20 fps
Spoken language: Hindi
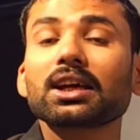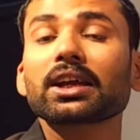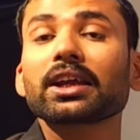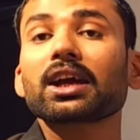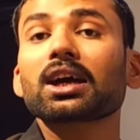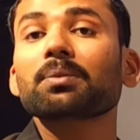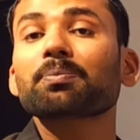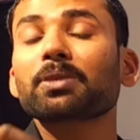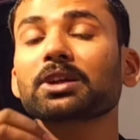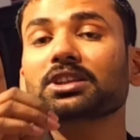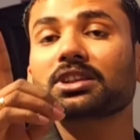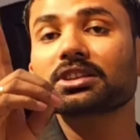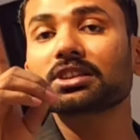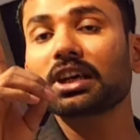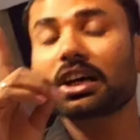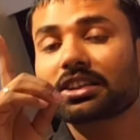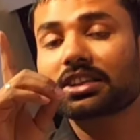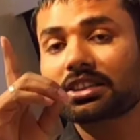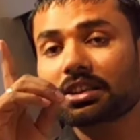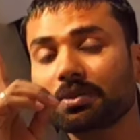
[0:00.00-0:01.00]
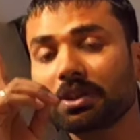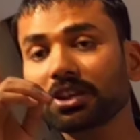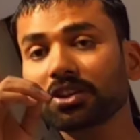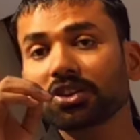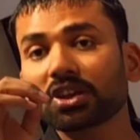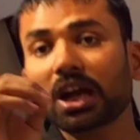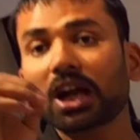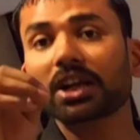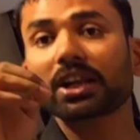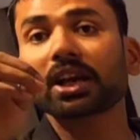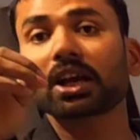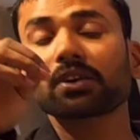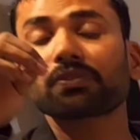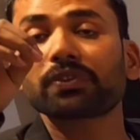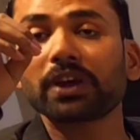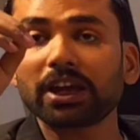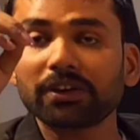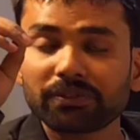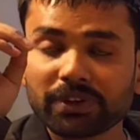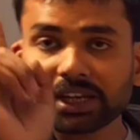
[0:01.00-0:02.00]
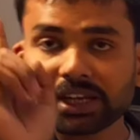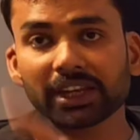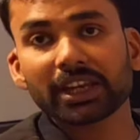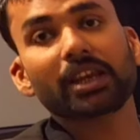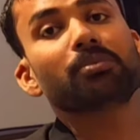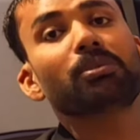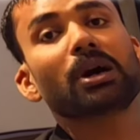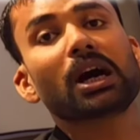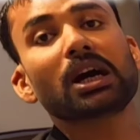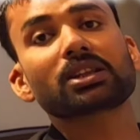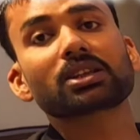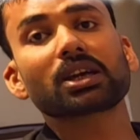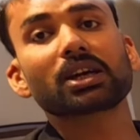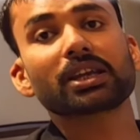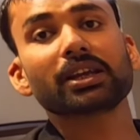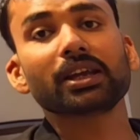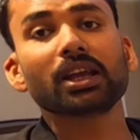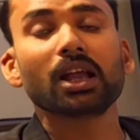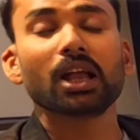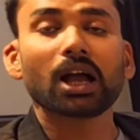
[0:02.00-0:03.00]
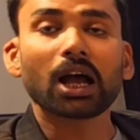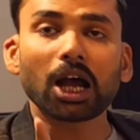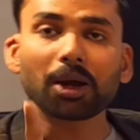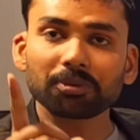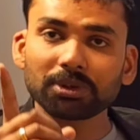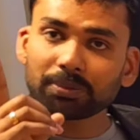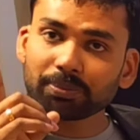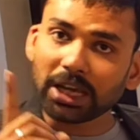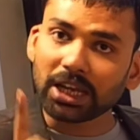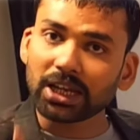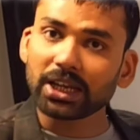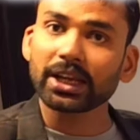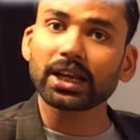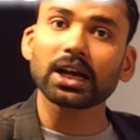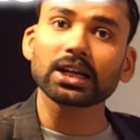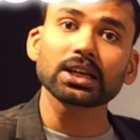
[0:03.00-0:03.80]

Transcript: कि अगर पच्चीस हजार से भी स्टार्ट अगर फैब्रिक की हम बात करें हमने पहले ही कहा